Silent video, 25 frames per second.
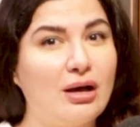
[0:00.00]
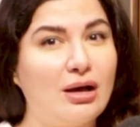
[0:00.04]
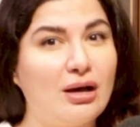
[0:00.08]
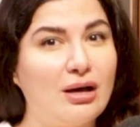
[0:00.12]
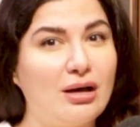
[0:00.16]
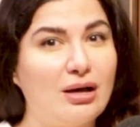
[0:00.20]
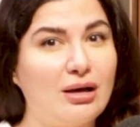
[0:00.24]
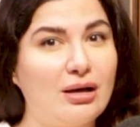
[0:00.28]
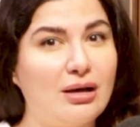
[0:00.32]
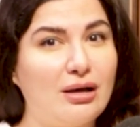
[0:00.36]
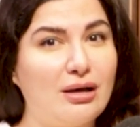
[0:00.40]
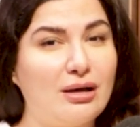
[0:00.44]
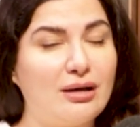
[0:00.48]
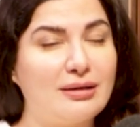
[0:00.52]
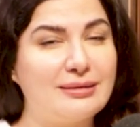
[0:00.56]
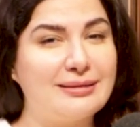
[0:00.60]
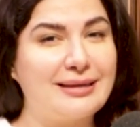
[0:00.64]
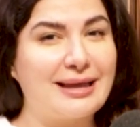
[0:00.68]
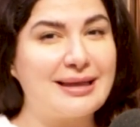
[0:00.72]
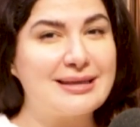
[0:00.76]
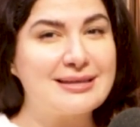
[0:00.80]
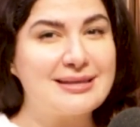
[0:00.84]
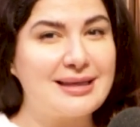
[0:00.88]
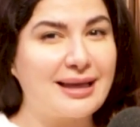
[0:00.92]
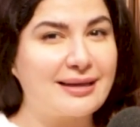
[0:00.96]

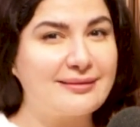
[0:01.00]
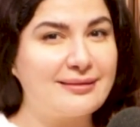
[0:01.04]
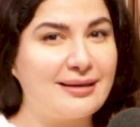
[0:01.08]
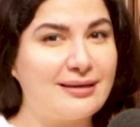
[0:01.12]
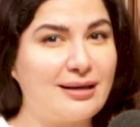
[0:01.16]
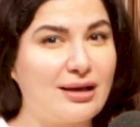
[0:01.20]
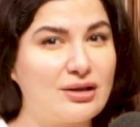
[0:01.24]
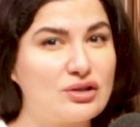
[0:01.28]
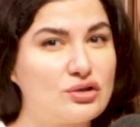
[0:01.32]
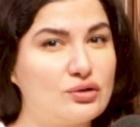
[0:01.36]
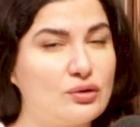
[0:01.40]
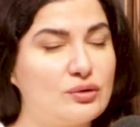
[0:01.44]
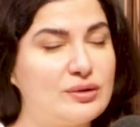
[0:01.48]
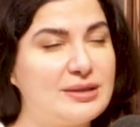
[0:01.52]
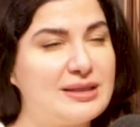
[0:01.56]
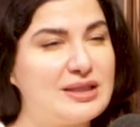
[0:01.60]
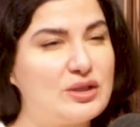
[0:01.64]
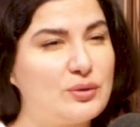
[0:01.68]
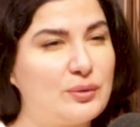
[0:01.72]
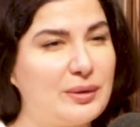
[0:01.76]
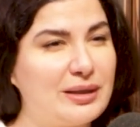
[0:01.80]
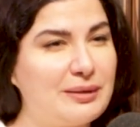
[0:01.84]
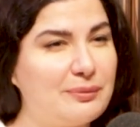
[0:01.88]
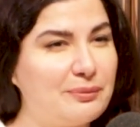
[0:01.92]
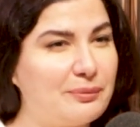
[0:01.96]
d'un certain âge de
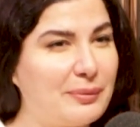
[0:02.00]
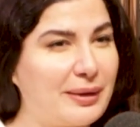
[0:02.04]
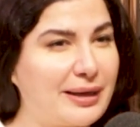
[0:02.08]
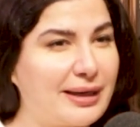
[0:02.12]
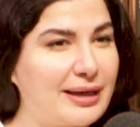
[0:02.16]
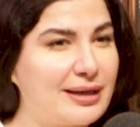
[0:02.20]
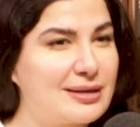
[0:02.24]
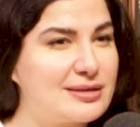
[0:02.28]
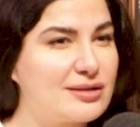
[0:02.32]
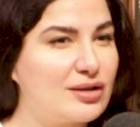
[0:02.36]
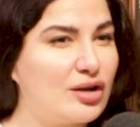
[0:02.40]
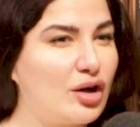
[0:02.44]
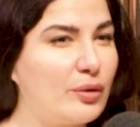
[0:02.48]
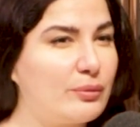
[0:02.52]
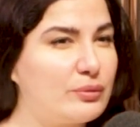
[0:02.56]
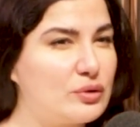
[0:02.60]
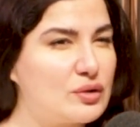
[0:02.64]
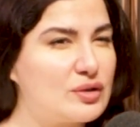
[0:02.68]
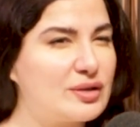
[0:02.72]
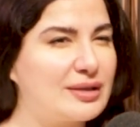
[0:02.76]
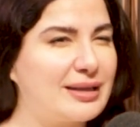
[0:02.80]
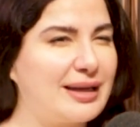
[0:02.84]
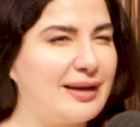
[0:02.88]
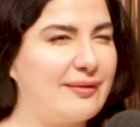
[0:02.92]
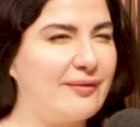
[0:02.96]
18, par exemple,
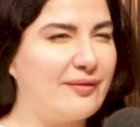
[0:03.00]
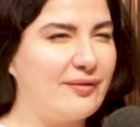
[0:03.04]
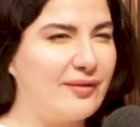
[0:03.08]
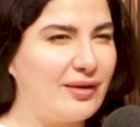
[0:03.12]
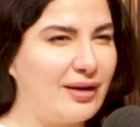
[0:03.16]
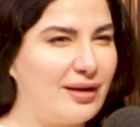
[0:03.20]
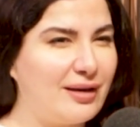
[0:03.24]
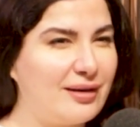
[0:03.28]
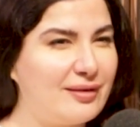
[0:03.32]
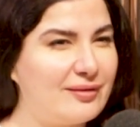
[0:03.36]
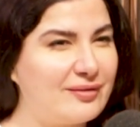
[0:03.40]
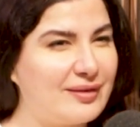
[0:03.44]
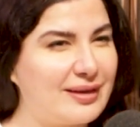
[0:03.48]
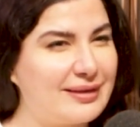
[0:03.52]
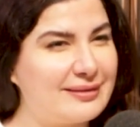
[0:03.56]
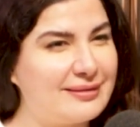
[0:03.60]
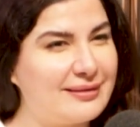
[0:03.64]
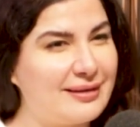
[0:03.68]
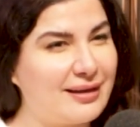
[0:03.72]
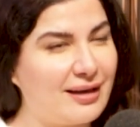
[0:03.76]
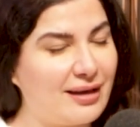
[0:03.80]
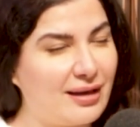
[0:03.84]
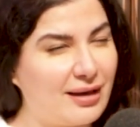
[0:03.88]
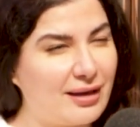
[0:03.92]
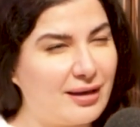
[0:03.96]
jusqu'à 20,
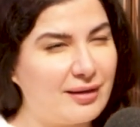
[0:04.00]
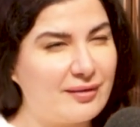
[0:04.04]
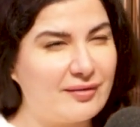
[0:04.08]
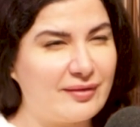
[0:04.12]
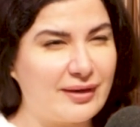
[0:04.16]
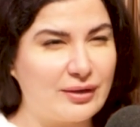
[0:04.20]
21,